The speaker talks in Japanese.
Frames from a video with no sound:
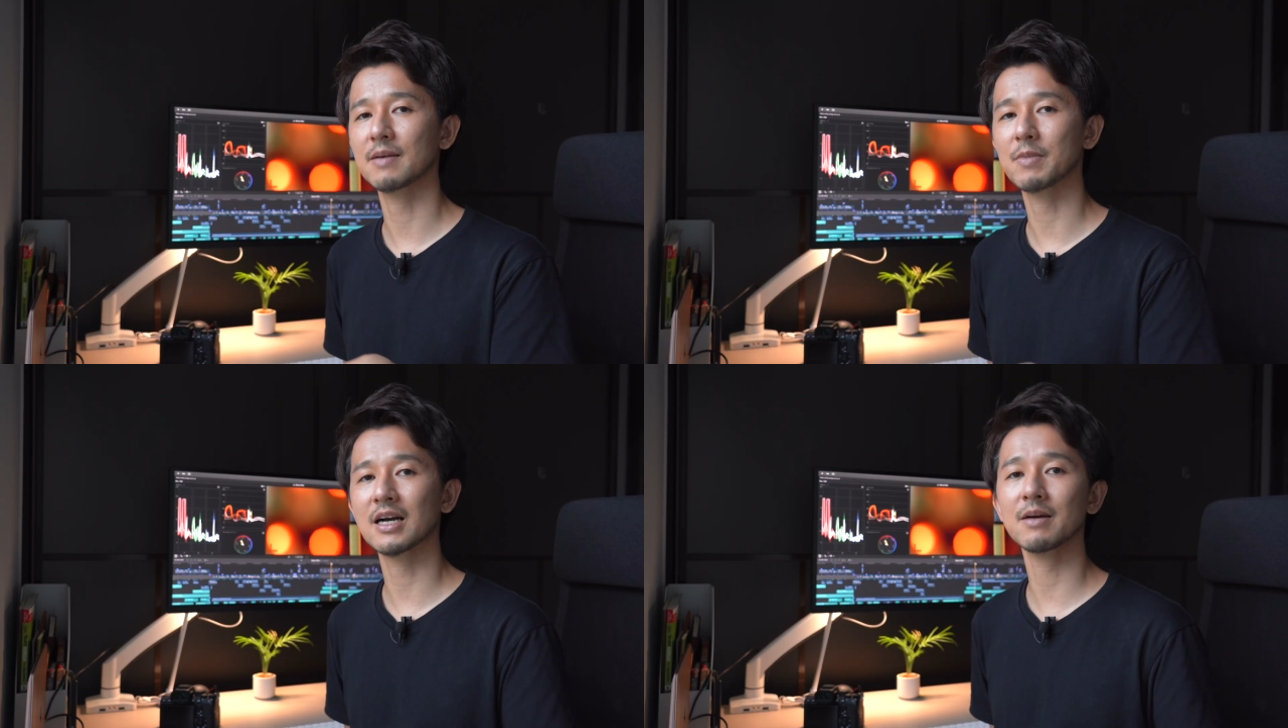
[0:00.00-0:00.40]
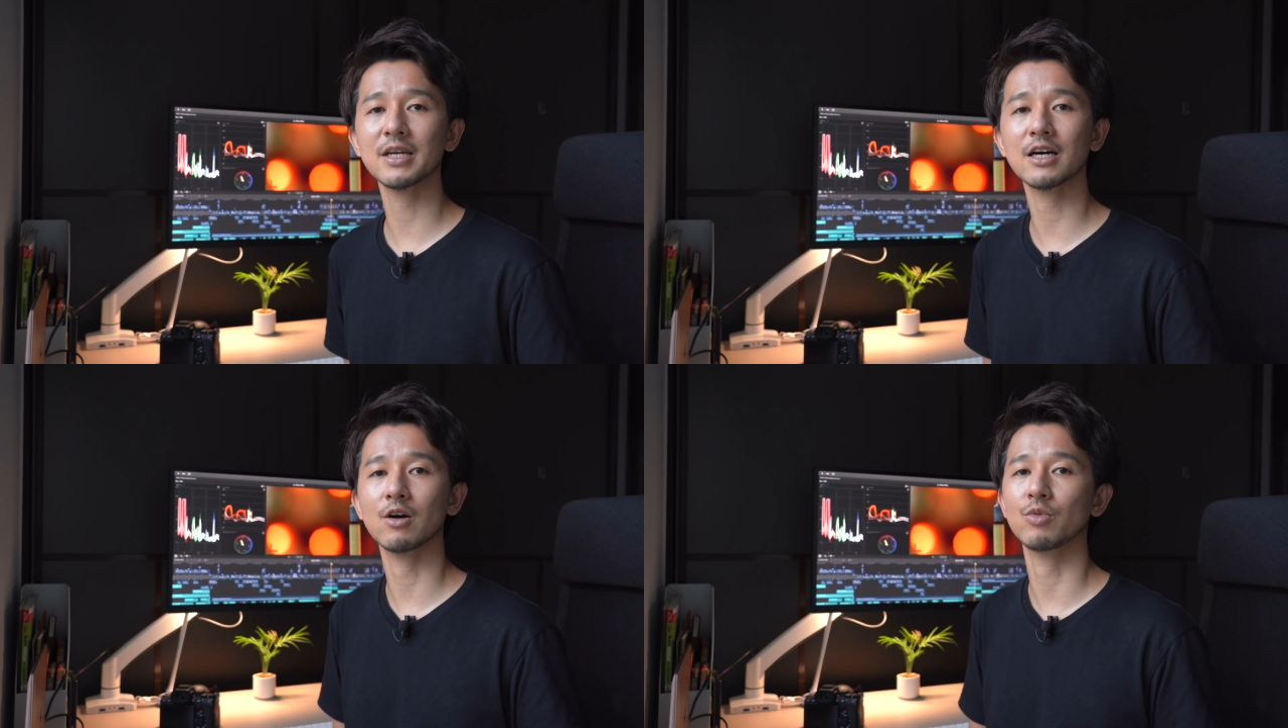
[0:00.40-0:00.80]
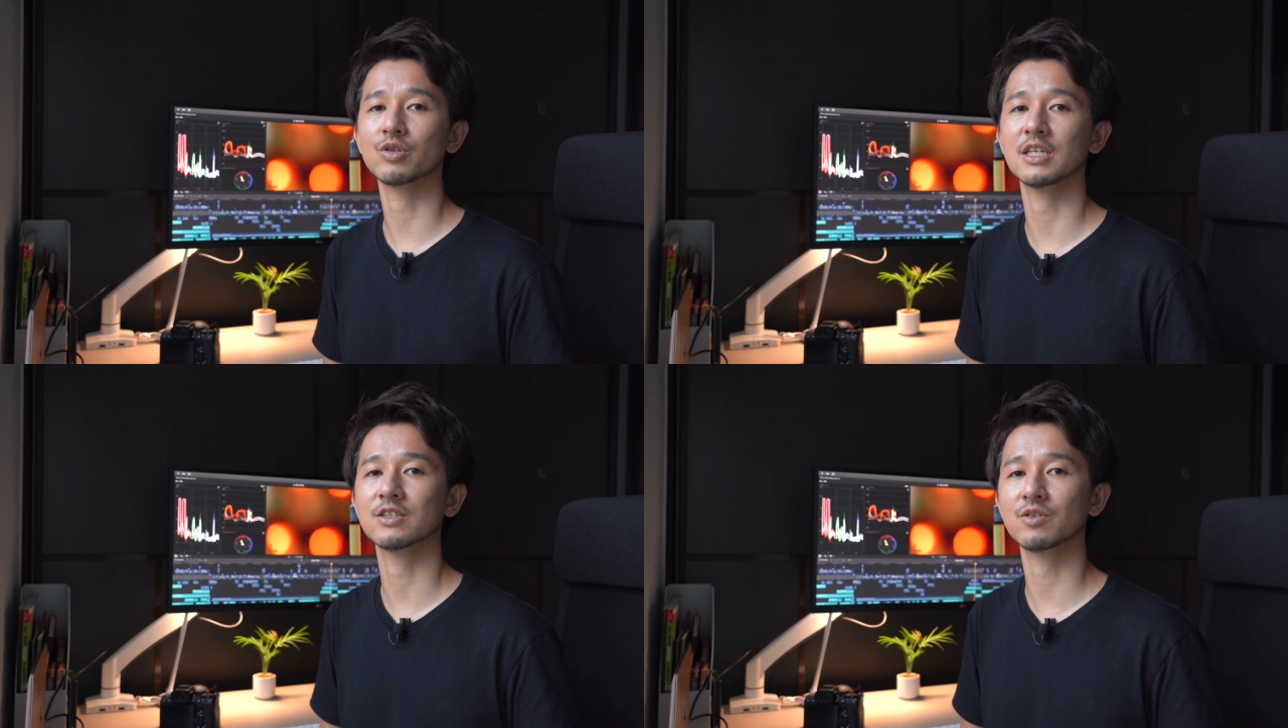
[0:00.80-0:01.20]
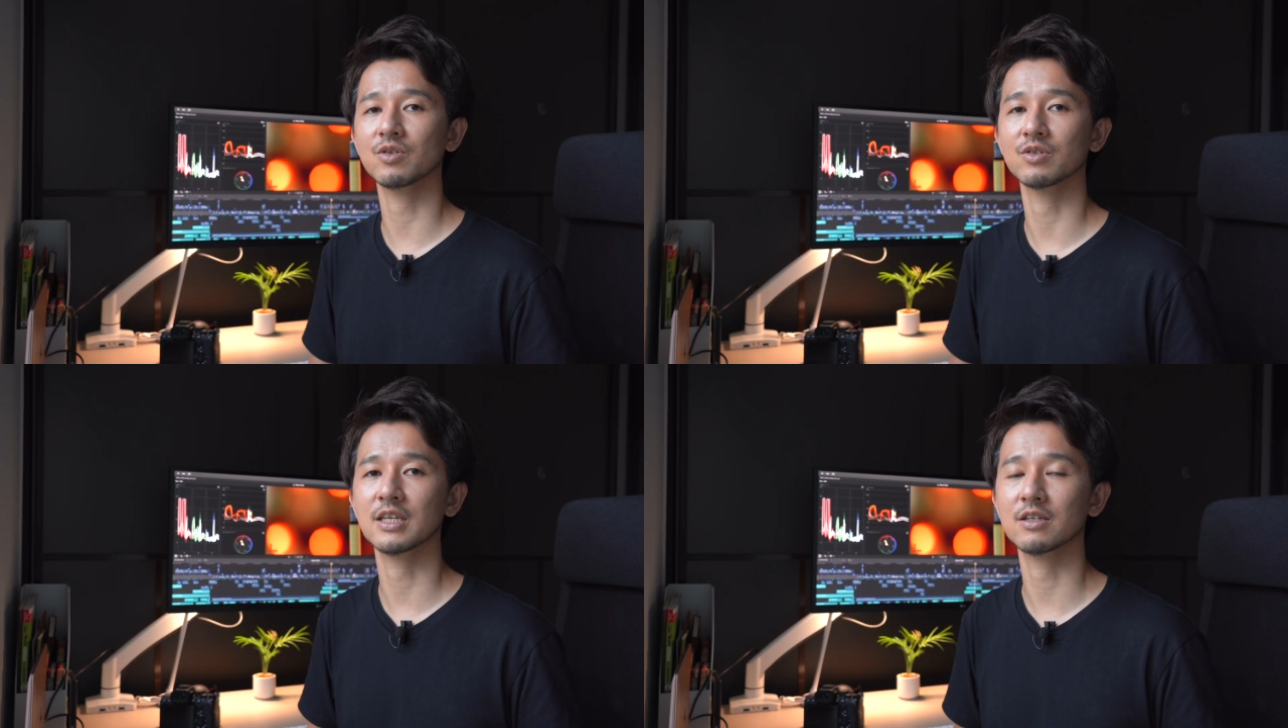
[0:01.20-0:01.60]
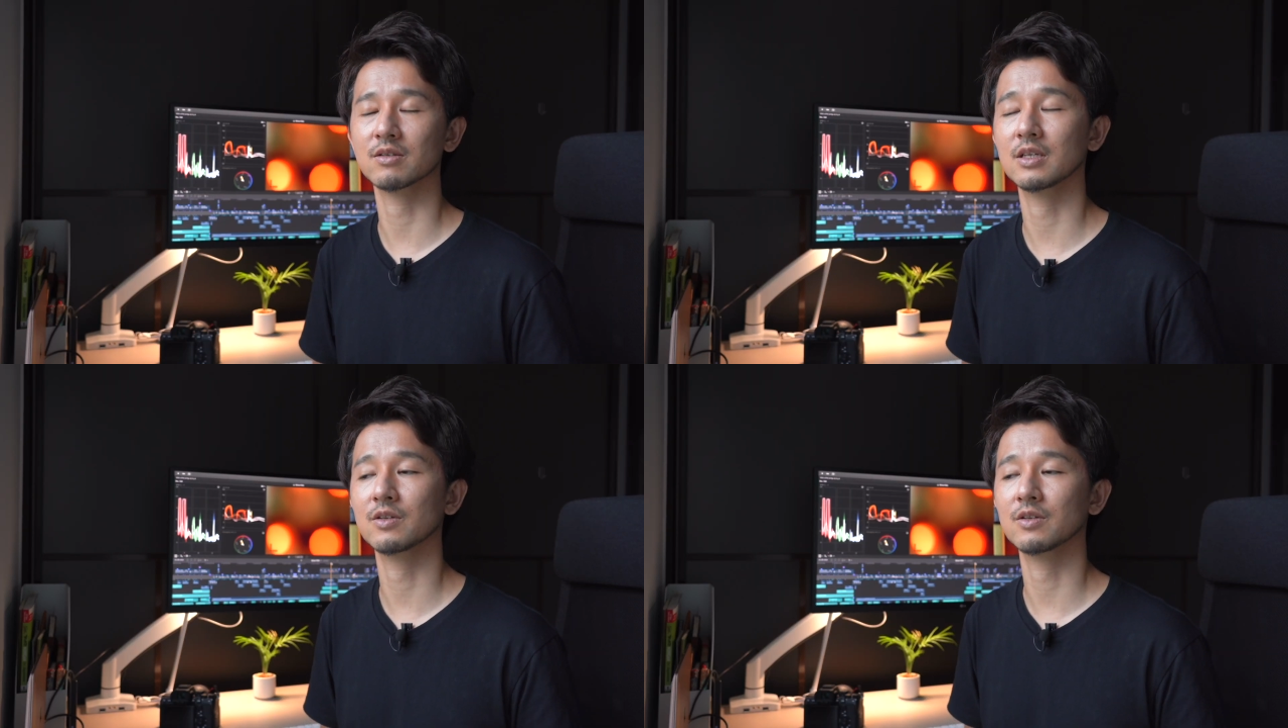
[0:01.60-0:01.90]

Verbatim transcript: やっぱカメラを持って外に出るってい